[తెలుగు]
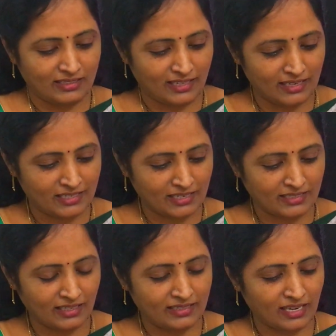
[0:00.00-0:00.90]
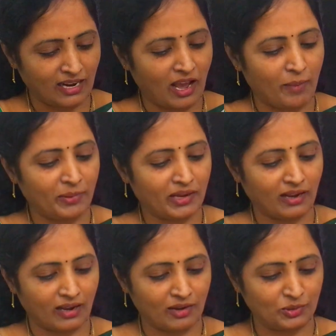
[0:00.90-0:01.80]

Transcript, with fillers: షేర్ చేస్తే చాలా హ్యాపీగా ఇంకా